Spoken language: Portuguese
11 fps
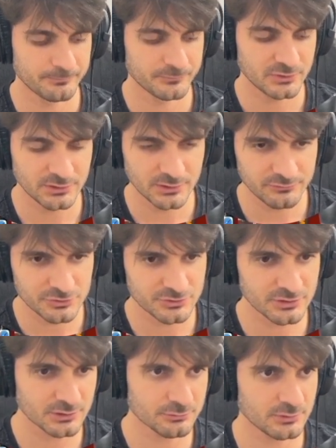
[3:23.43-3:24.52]
E a gente
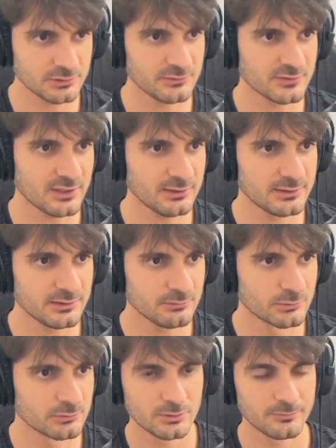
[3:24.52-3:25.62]
tem que atualizar a
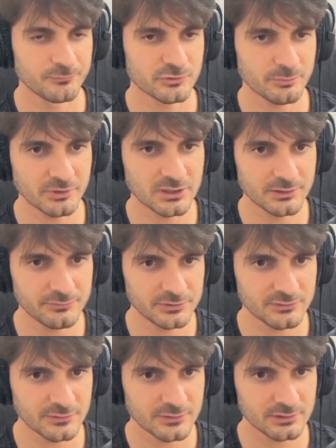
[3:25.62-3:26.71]
label. A gente vai pegar a
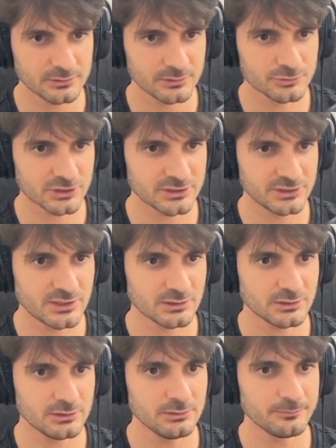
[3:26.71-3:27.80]
referência dela, eu já criei
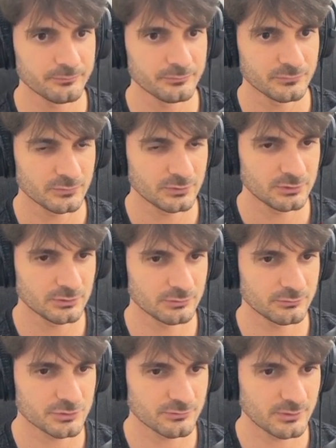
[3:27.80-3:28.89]
aqui.
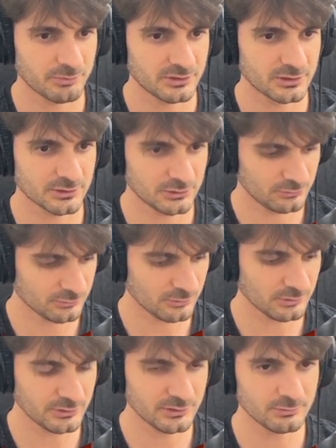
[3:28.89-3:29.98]
Então a gente vai pegar aqui
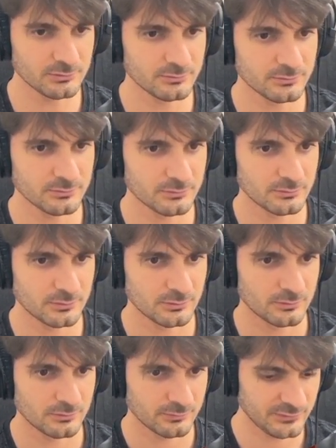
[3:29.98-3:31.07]
score label.
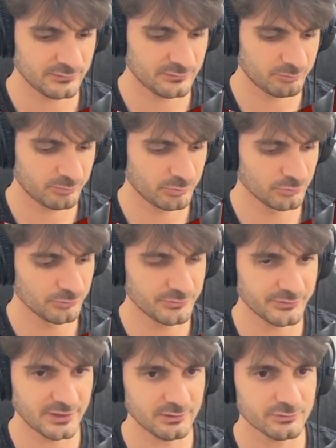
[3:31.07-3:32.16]
Ponto
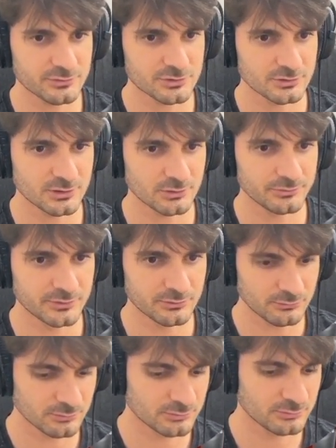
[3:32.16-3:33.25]
text, que é o
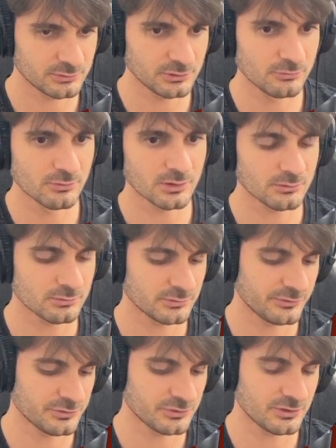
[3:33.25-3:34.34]
texto, igual. A
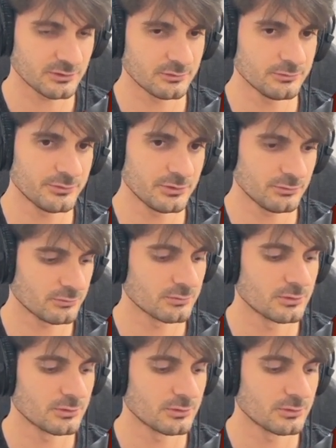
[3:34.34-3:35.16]
gente tem então um texto.